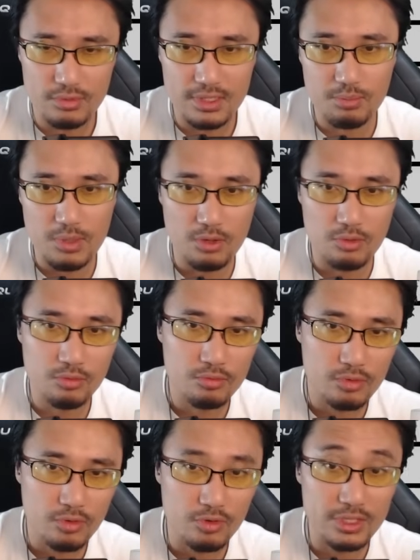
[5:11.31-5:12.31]
5
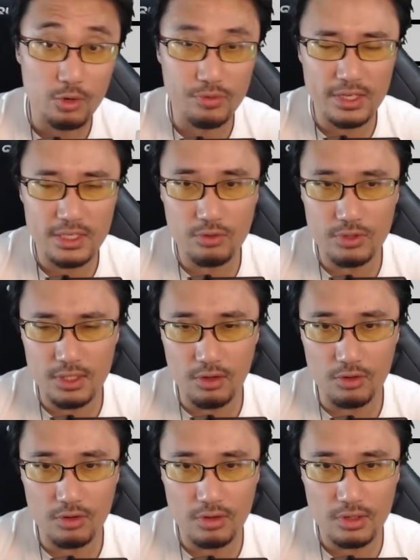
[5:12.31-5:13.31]
millions. On ça converti
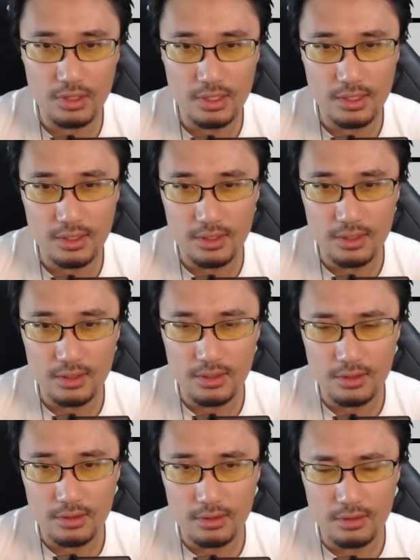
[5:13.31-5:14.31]
aussi, encore.
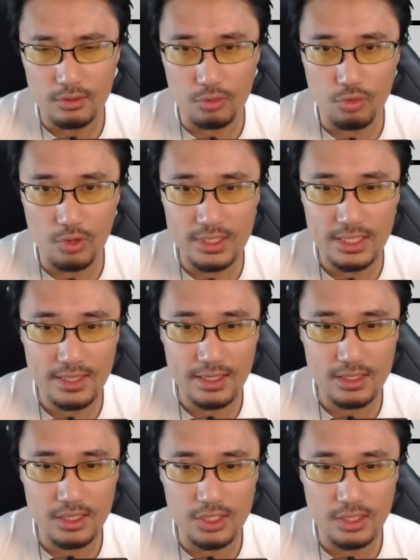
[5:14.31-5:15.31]
Donc, 3
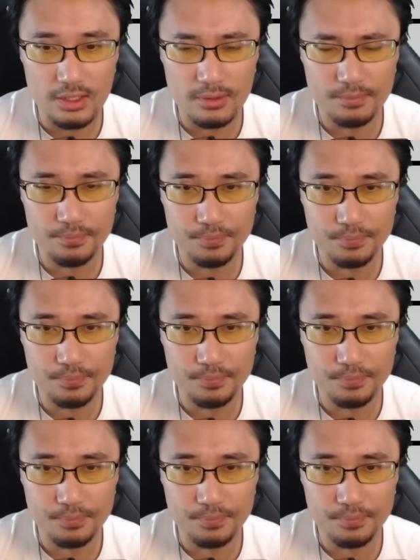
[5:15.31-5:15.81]
attaques, déjà.